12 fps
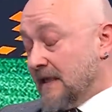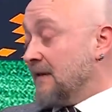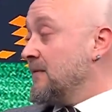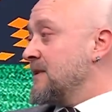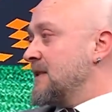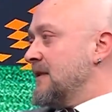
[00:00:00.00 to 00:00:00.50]

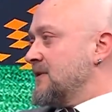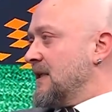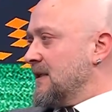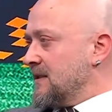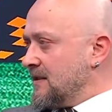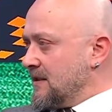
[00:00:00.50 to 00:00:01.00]
Fenerbahçe
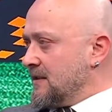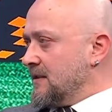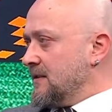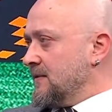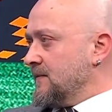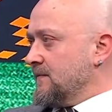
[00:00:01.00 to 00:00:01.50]

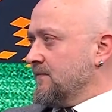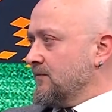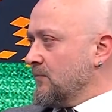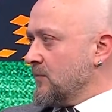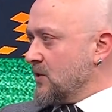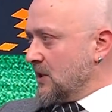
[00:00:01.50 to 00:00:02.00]
efsanesidir.
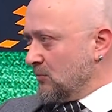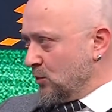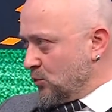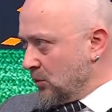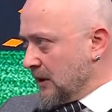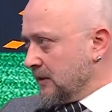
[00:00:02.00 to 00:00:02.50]

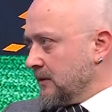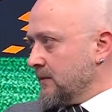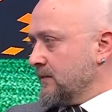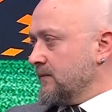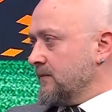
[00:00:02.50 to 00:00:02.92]
Cemil Turan.